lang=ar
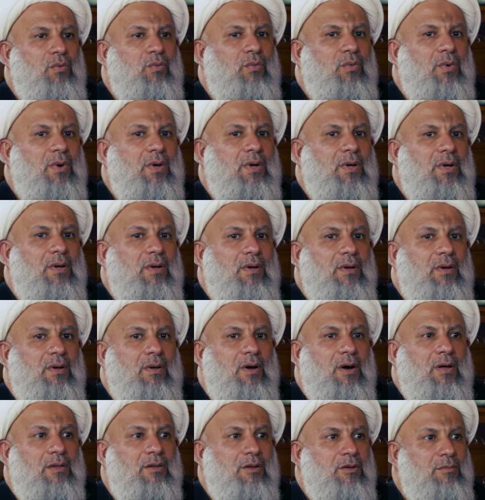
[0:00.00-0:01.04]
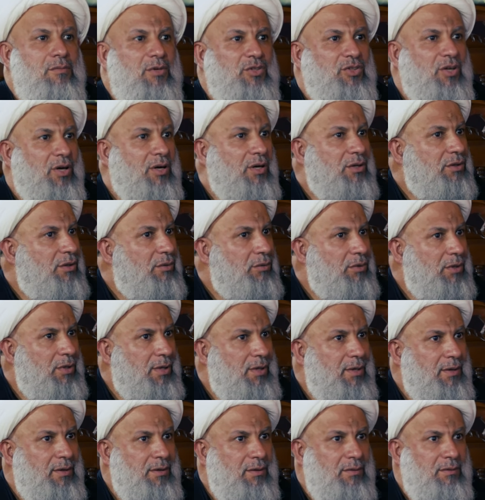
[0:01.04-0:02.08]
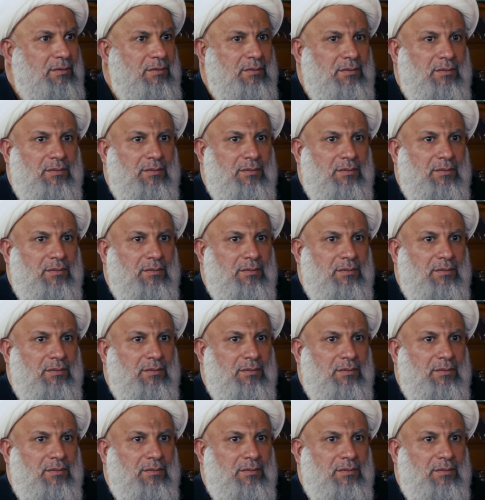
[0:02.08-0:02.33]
وهذه المشقة الطويلة